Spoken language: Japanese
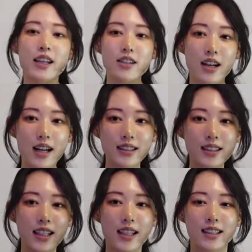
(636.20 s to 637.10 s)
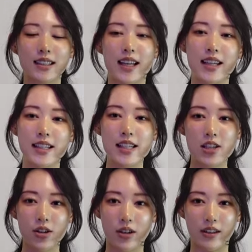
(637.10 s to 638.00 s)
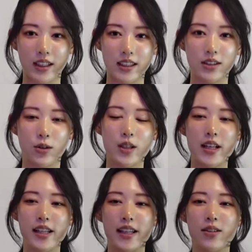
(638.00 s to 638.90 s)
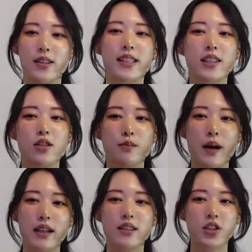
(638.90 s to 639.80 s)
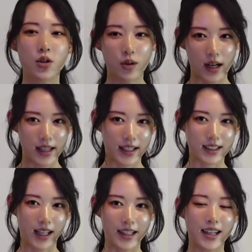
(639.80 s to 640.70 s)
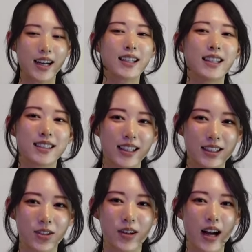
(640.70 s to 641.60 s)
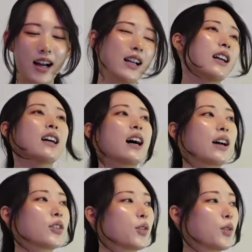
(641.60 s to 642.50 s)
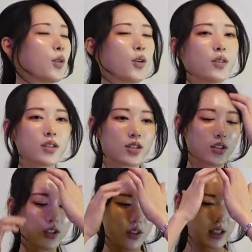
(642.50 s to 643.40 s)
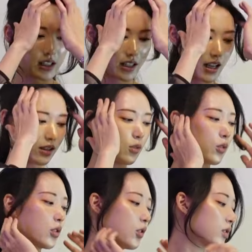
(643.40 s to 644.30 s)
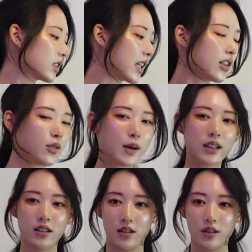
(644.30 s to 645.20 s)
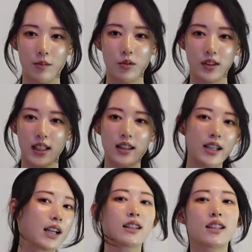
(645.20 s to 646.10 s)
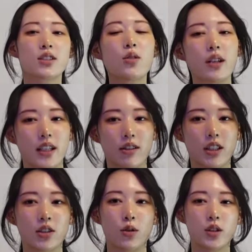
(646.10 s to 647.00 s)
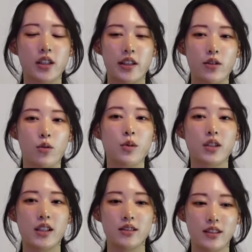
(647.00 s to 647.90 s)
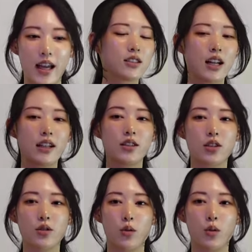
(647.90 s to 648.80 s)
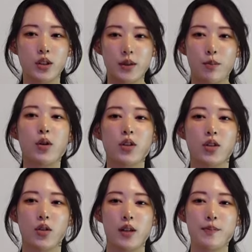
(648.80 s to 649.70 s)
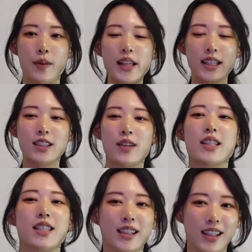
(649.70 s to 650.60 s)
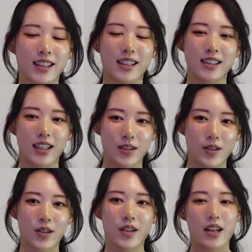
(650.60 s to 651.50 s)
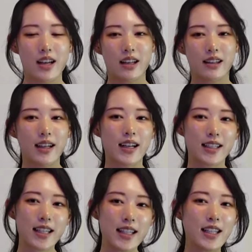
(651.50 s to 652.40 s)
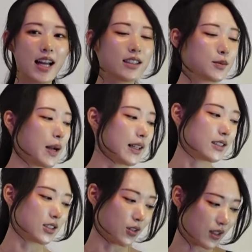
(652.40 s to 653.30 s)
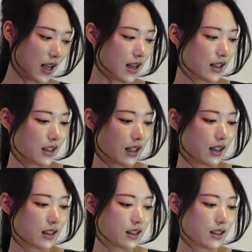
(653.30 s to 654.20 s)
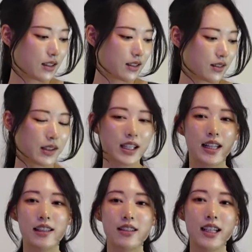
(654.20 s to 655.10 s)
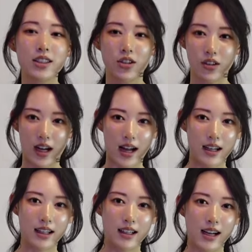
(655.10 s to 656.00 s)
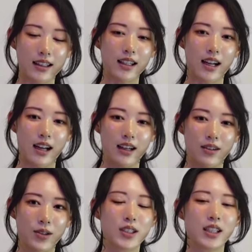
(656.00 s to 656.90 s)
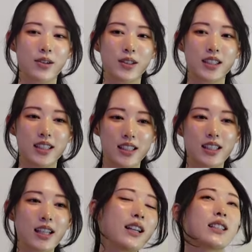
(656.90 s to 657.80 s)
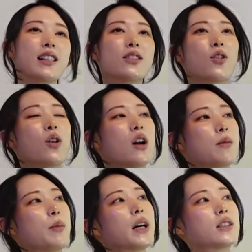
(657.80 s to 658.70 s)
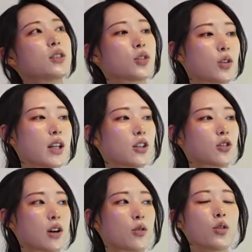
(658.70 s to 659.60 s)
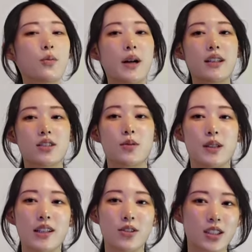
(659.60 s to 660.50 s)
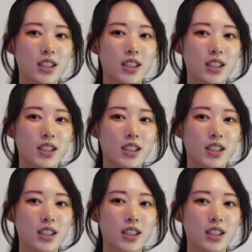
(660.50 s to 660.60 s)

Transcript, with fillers: ていう感じでですね以上が私のお気に入りの1軍バッグ紹介でしたいかがでしたでしょうかあの本当にねあのこの4000のバッグはもう絶対買って損ないと私は個人的に思ってるんでぐらいちょっと推しポイントをいっぱい熱弁しちゃったんですけどなんか気になるバッグとかまたリクエストとかあったら教えてほしいし最近のバッグのトレンドとかこのバッグのブランドお